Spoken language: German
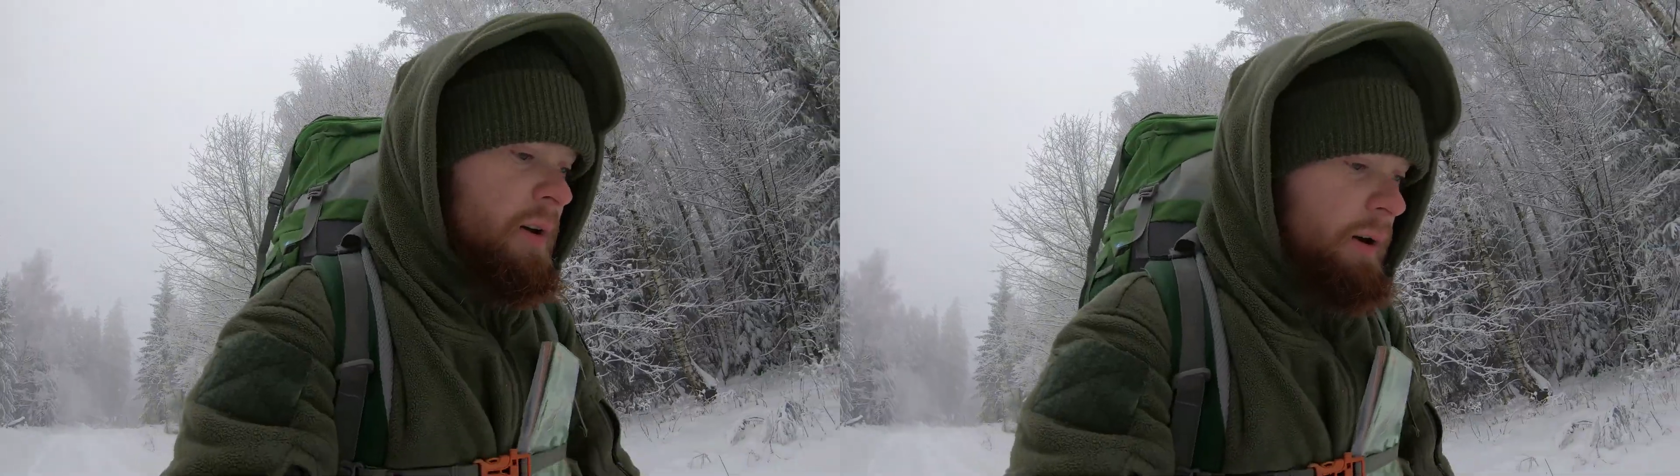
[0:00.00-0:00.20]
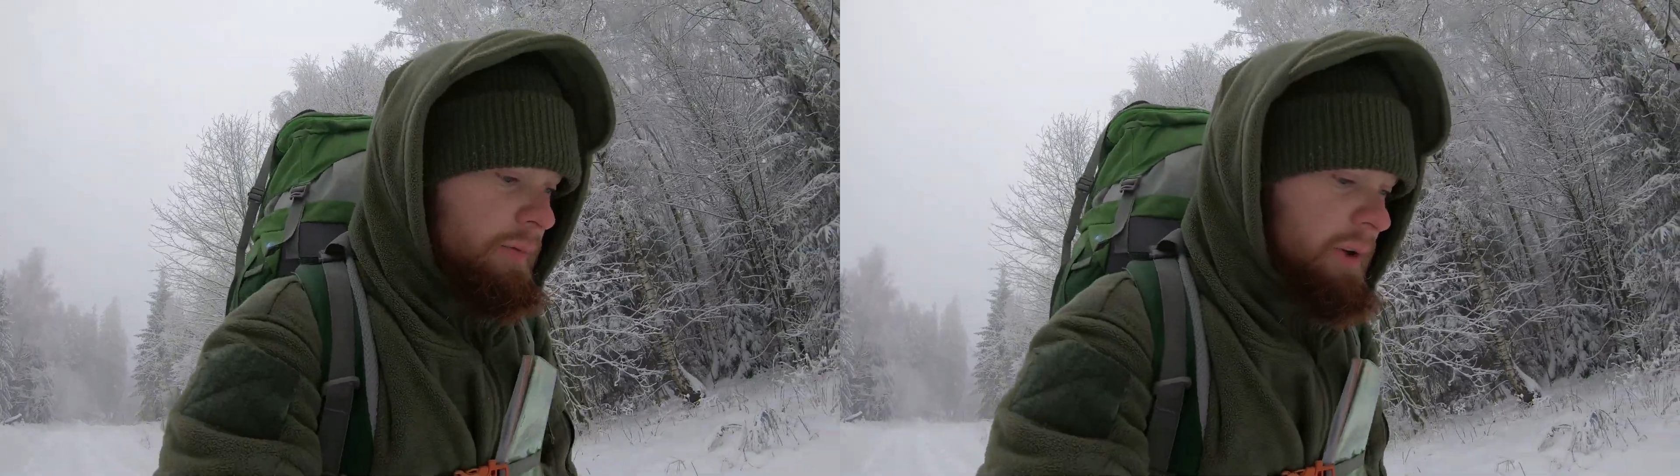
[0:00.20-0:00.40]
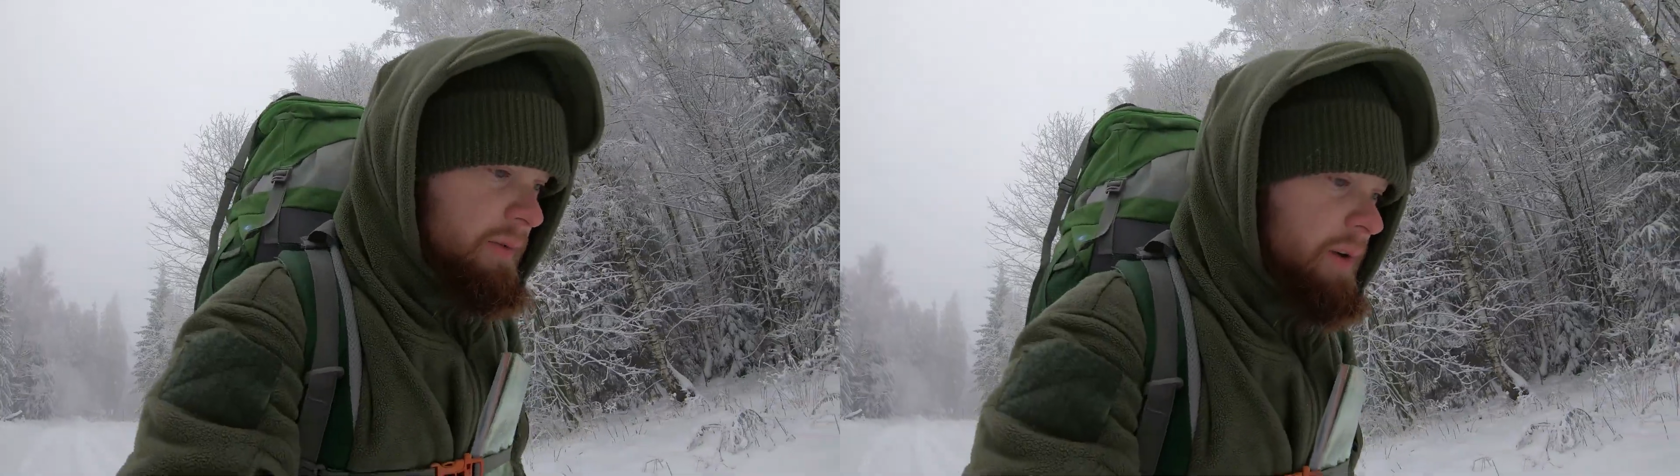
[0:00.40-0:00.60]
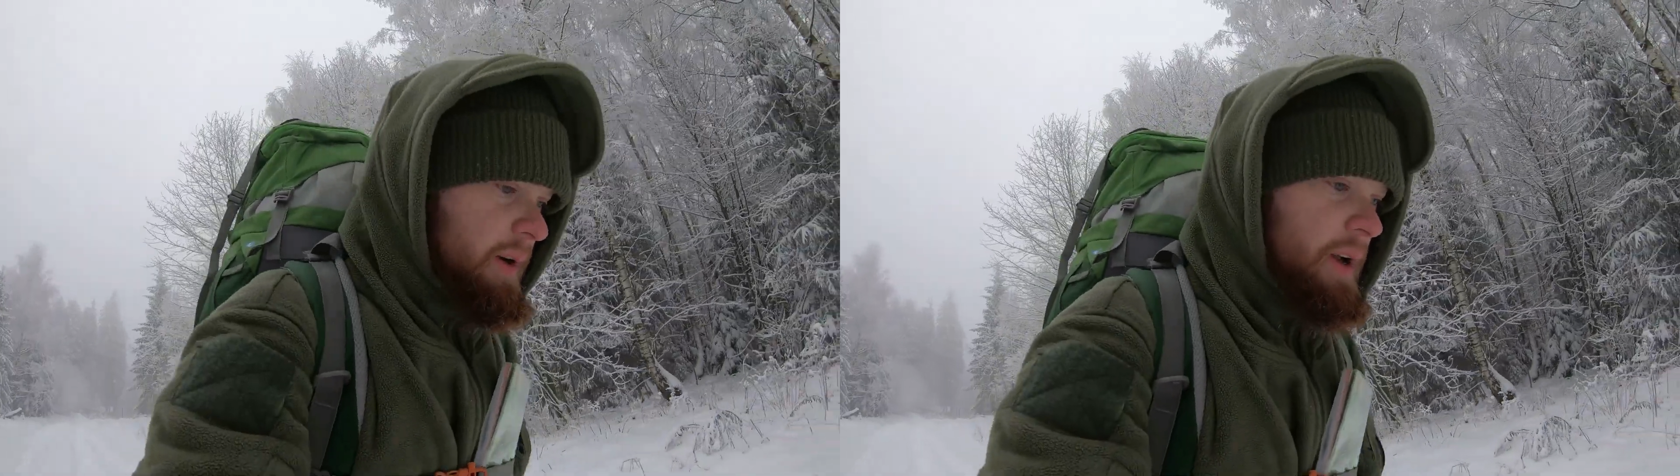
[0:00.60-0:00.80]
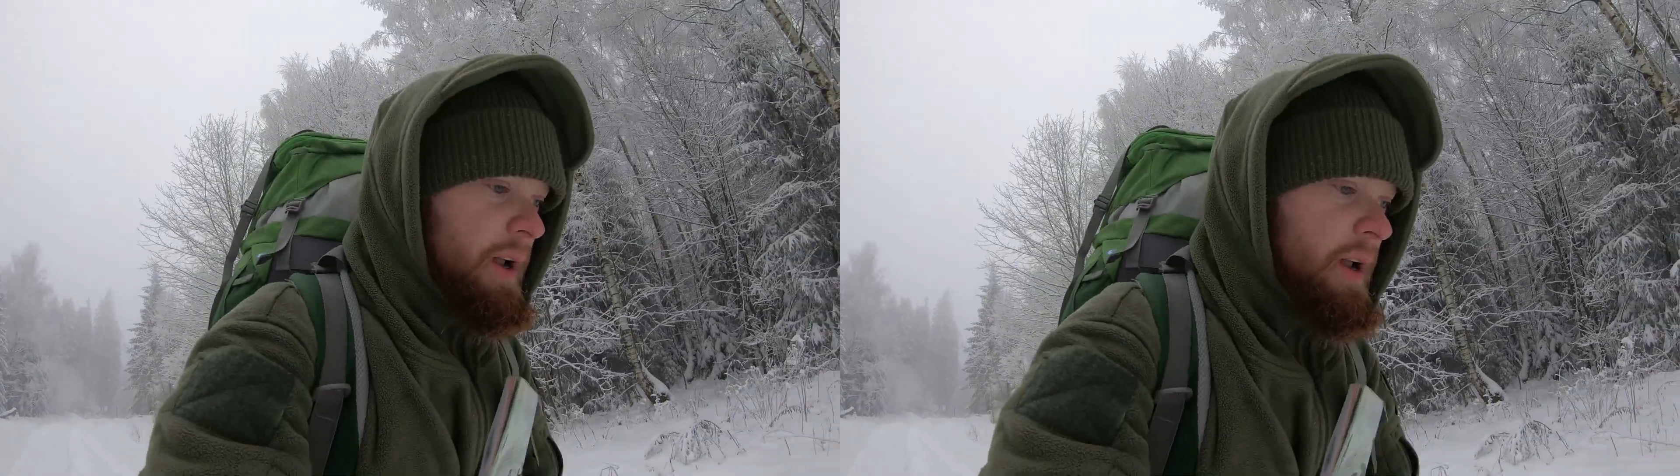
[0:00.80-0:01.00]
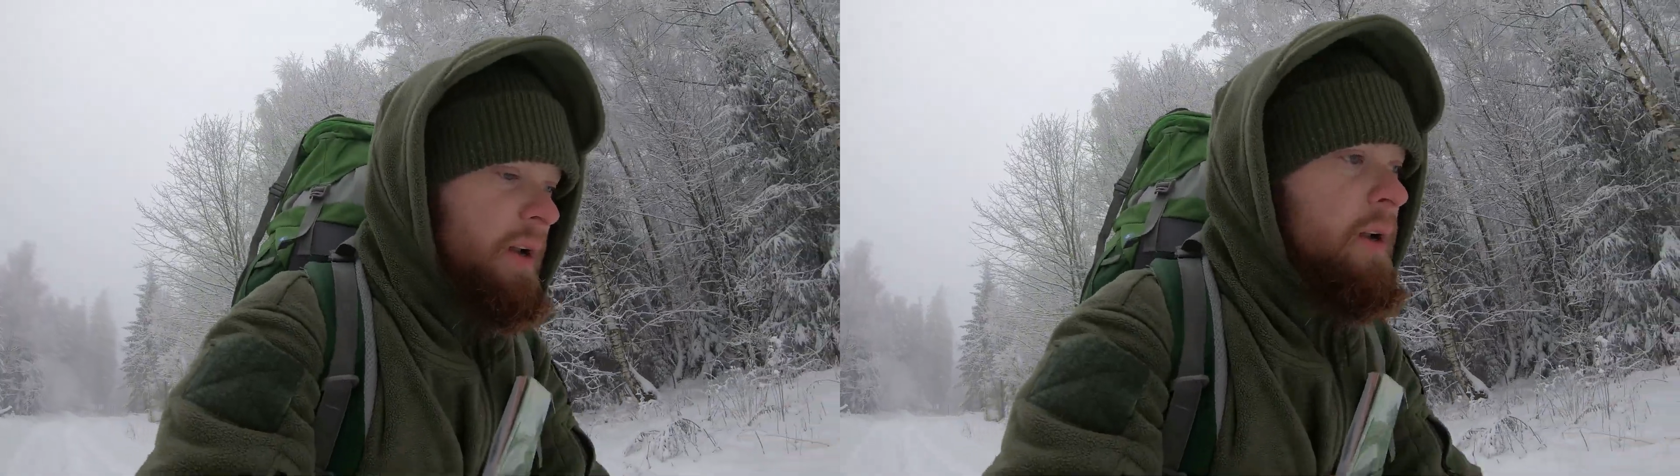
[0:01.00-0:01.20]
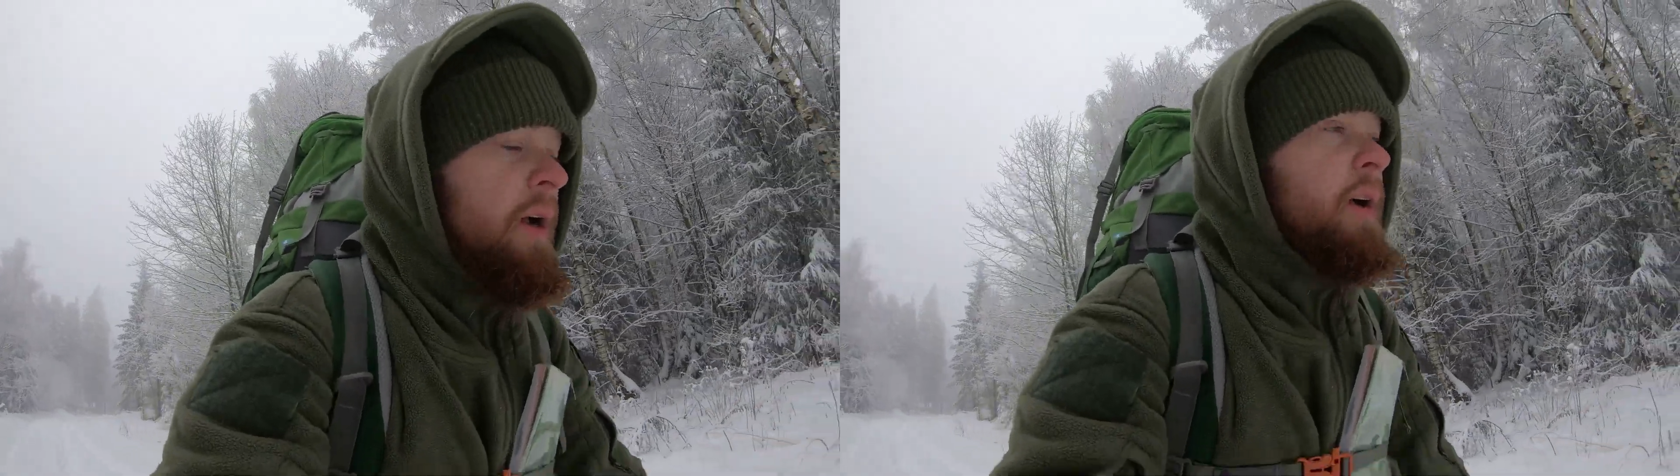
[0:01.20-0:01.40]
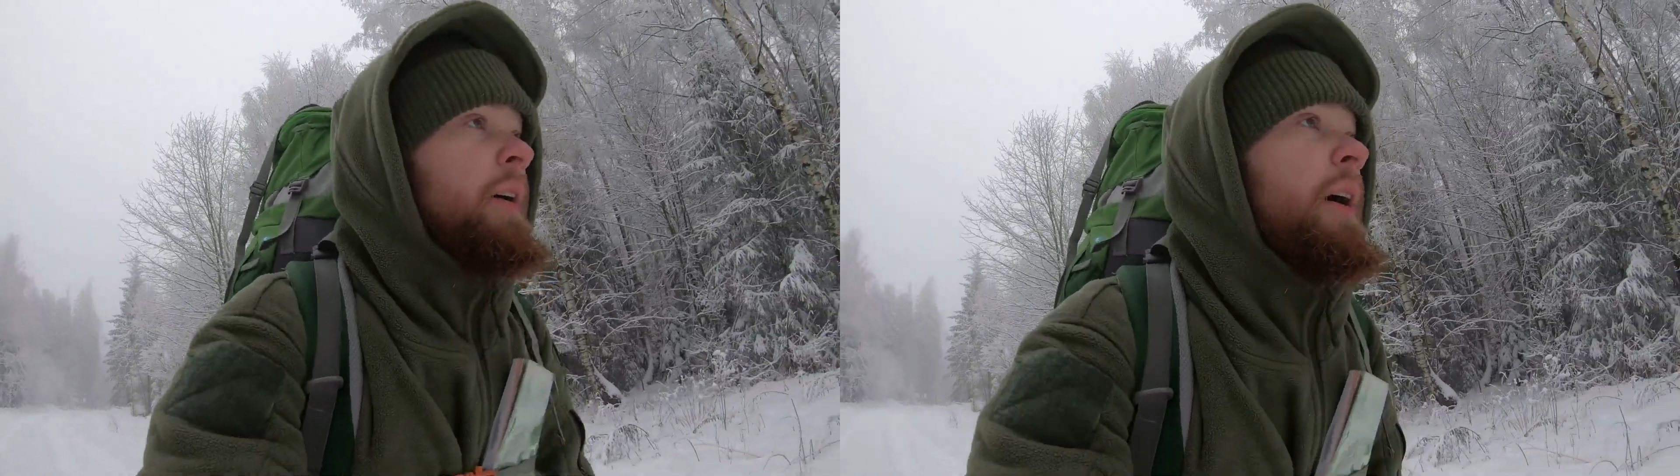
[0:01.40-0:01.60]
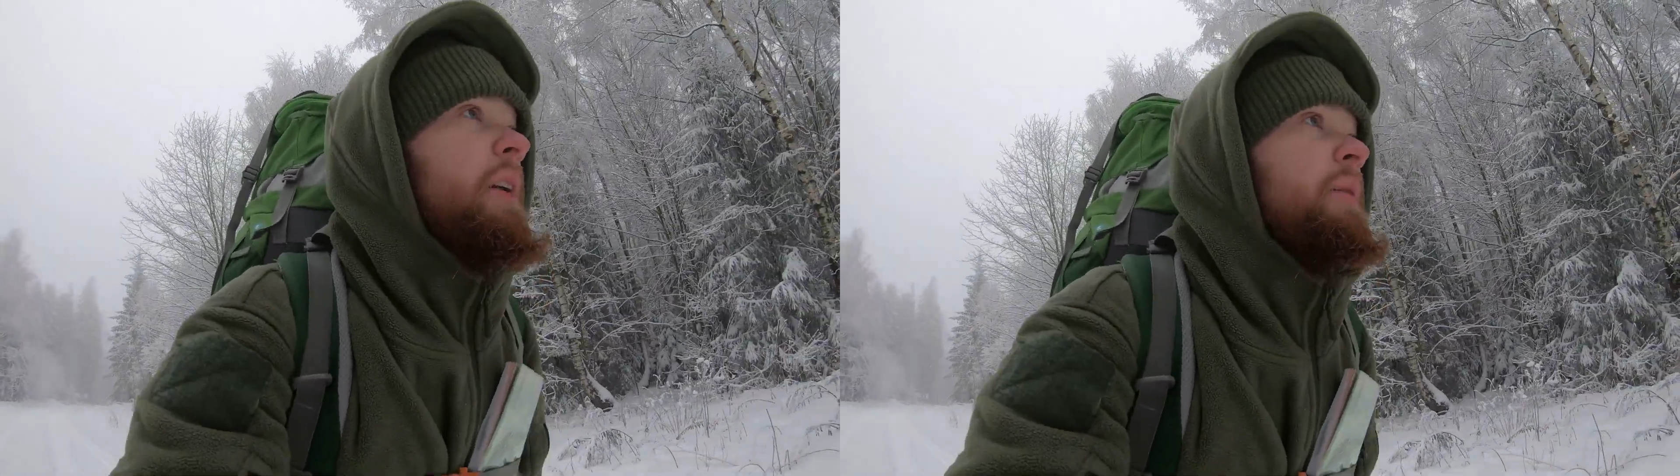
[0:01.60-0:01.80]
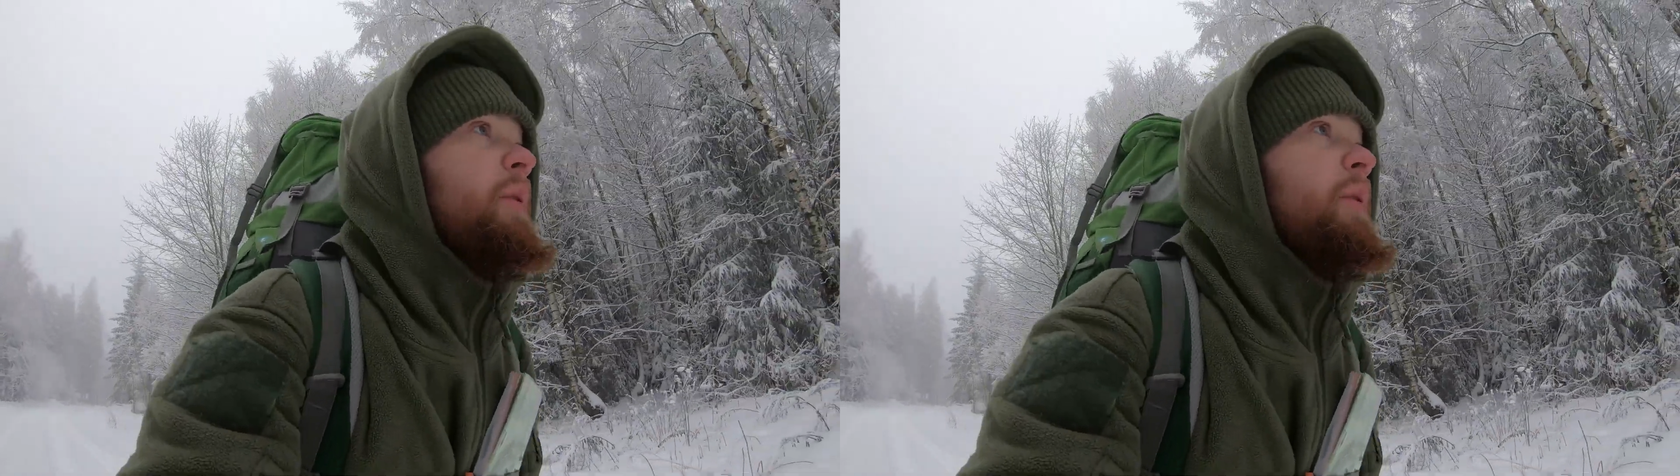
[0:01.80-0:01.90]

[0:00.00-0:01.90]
Auf jeden Fall alte